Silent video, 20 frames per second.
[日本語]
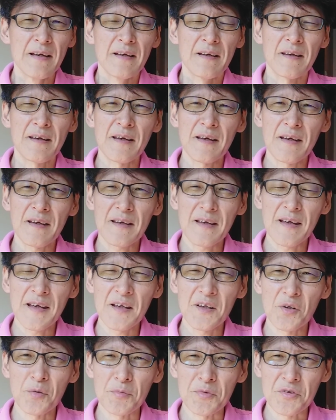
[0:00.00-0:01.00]

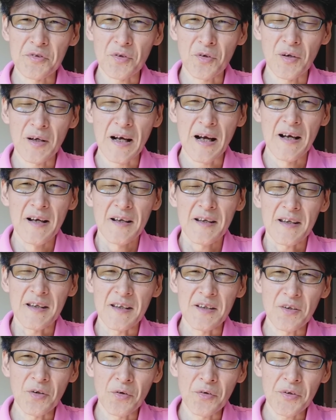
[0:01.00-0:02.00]
ケーケー の息子が
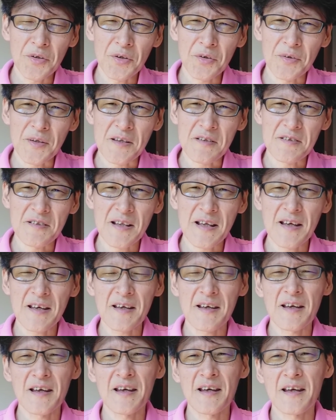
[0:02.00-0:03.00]
いよいよです
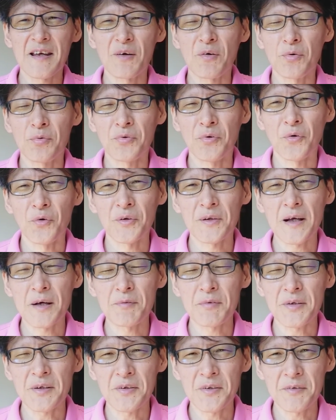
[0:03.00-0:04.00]
ね、えー、
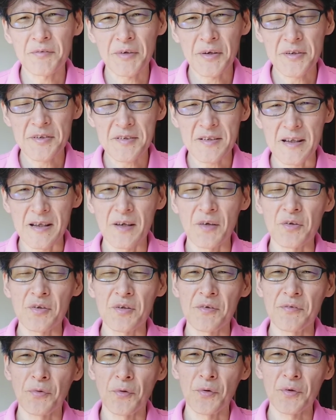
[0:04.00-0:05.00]
フォーダムユニバーシティ、要す
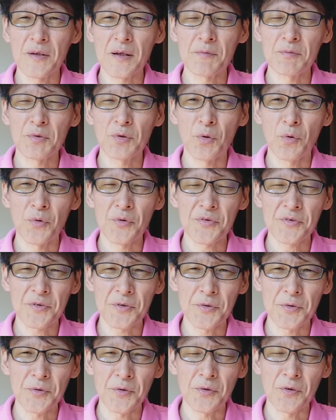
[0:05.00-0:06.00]
るに
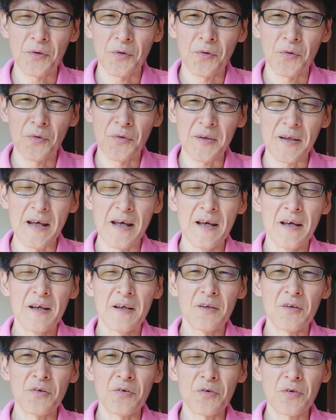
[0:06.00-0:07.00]
フォーダムロースクールの方に
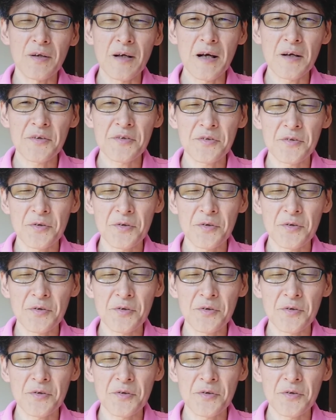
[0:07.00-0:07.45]
留学す